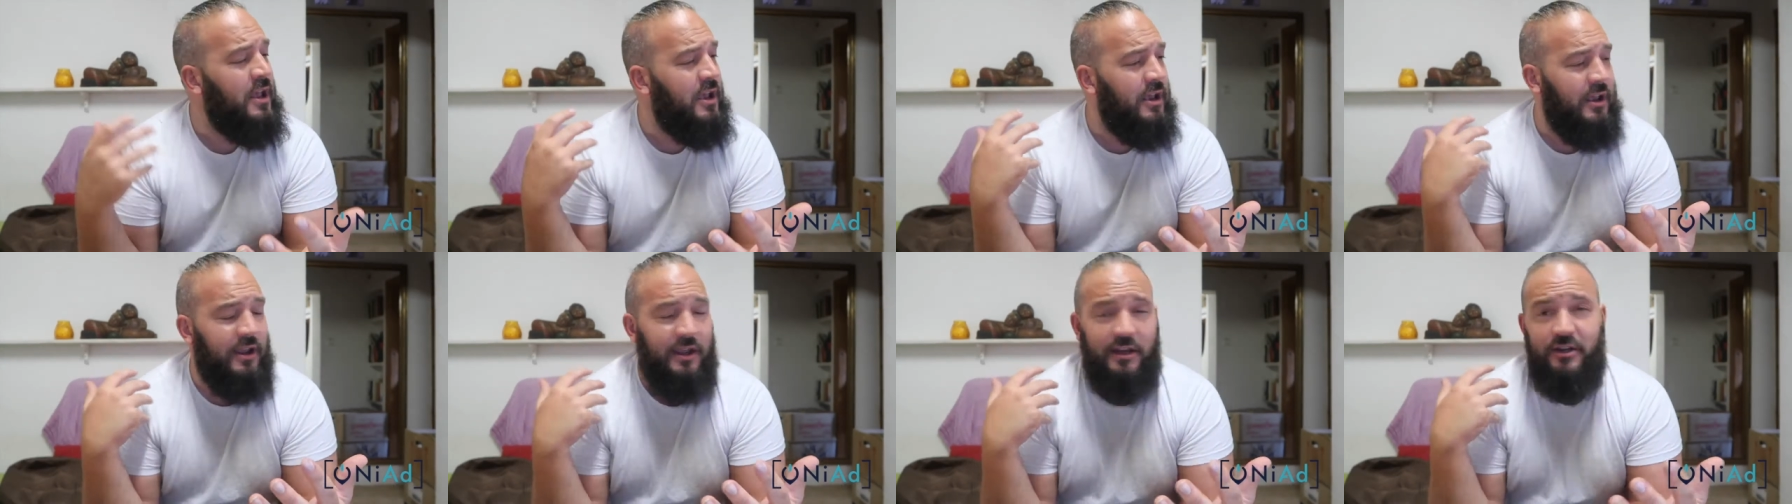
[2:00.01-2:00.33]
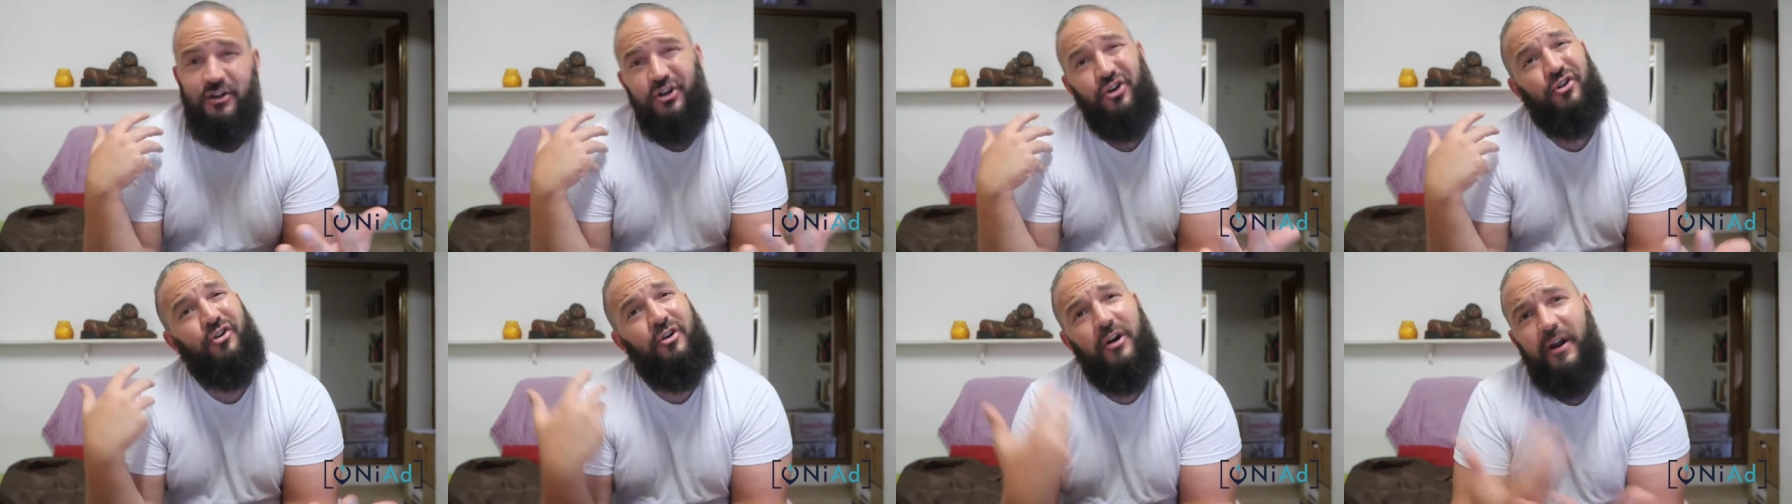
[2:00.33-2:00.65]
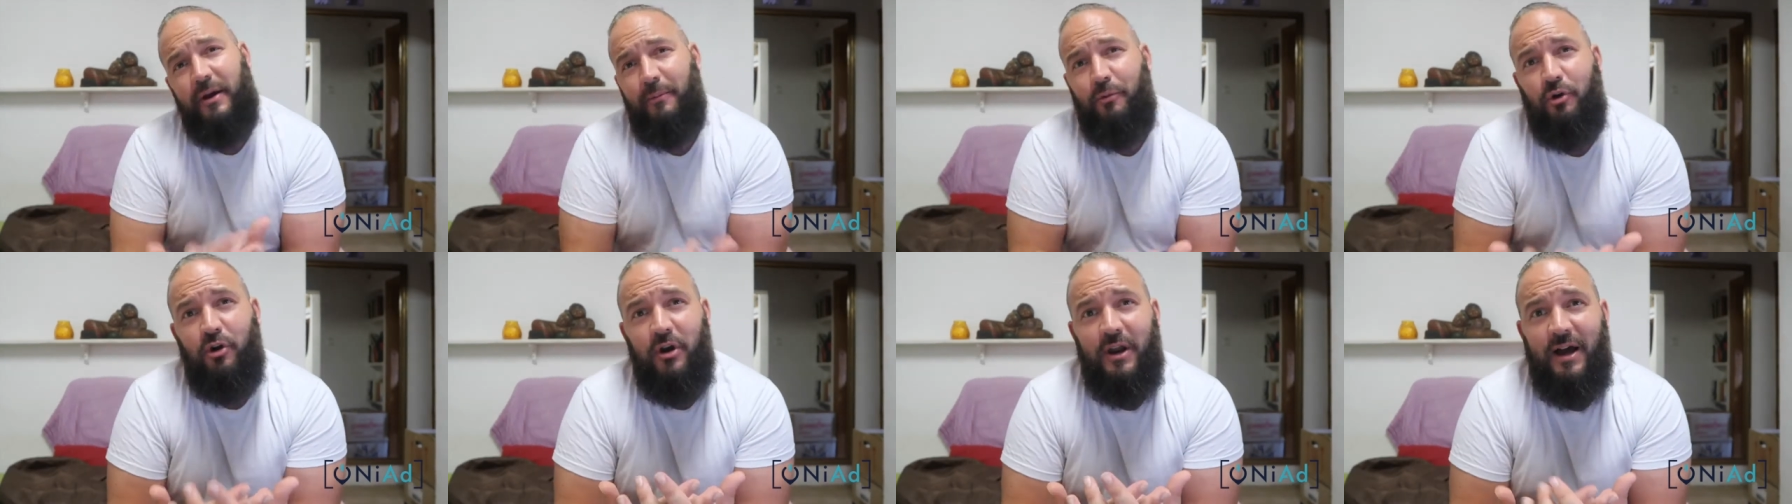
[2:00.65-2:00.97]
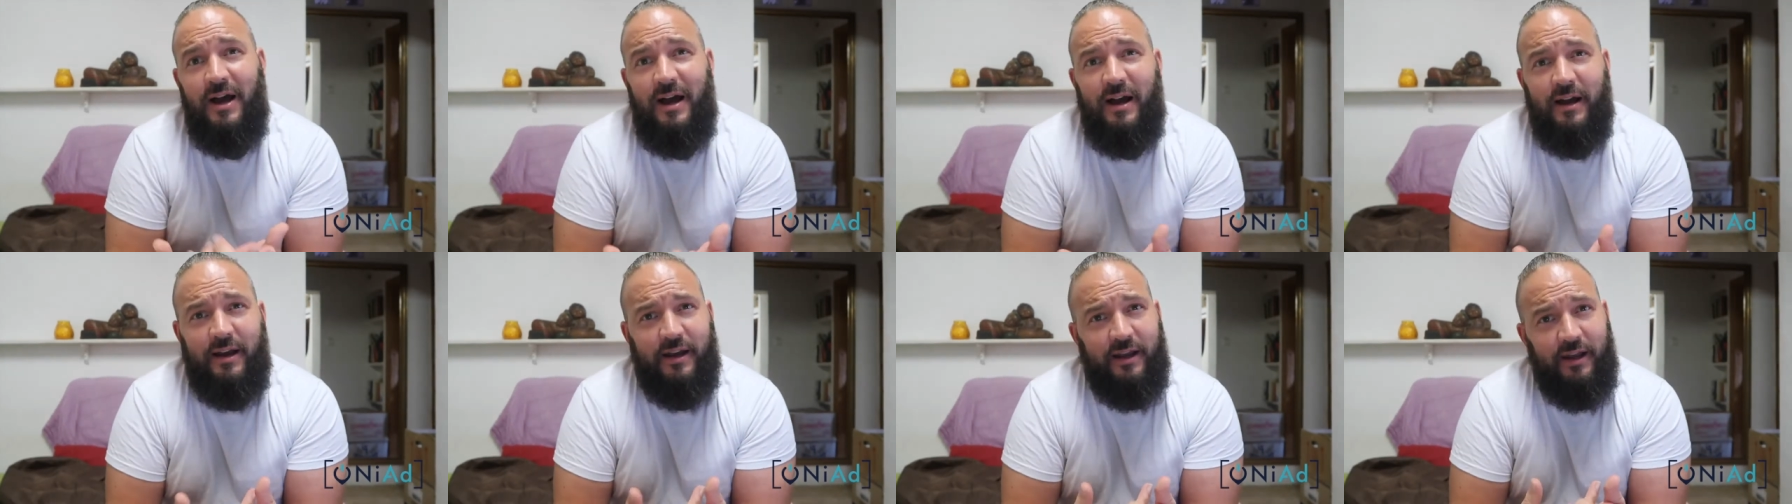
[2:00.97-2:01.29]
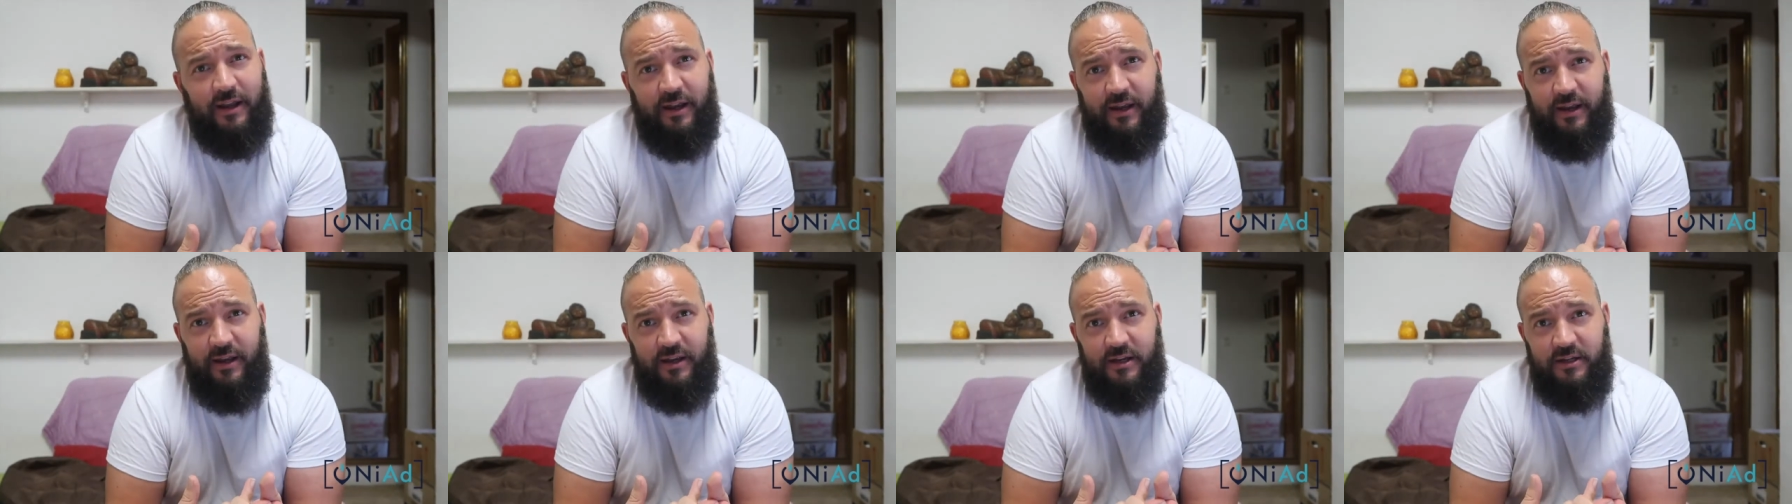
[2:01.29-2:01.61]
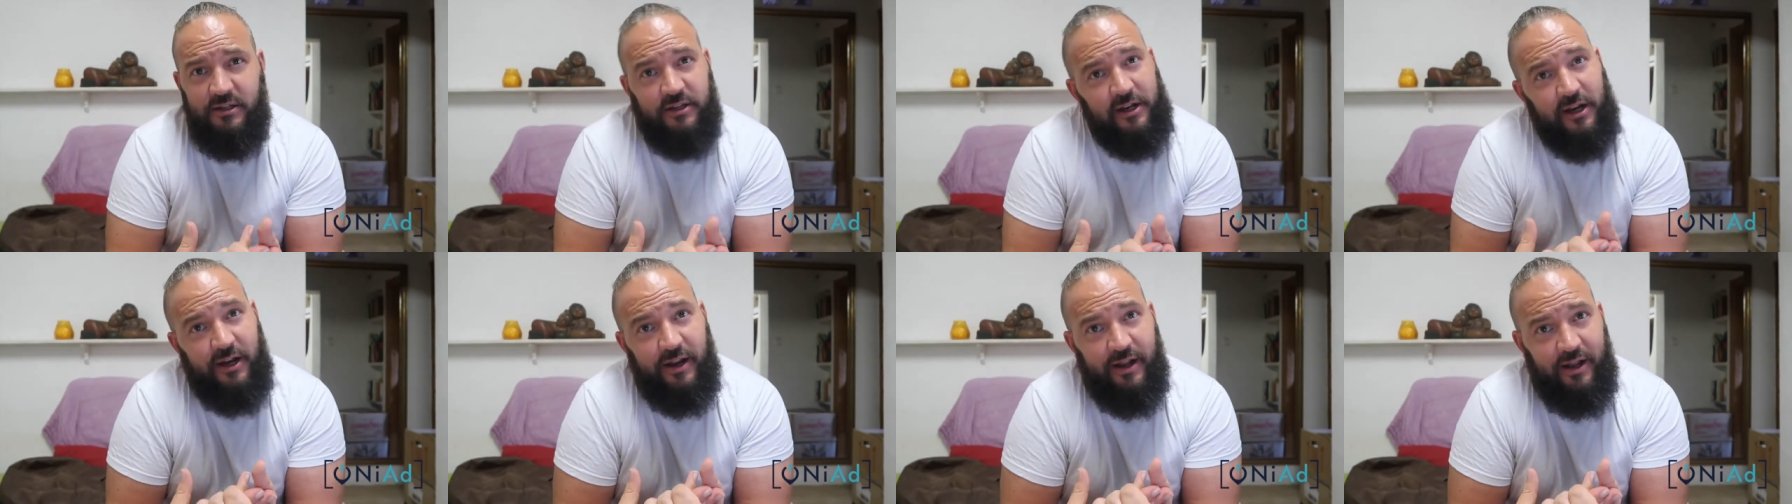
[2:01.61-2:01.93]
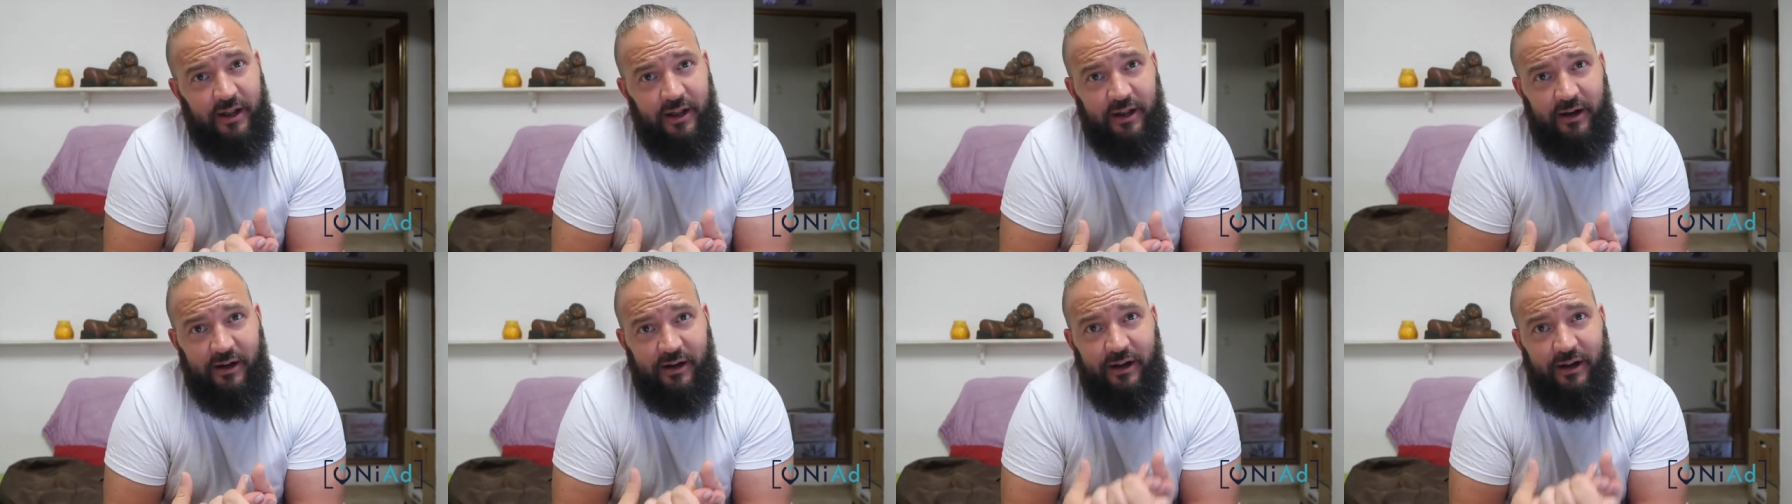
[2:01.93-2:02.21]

y solo le mola que se le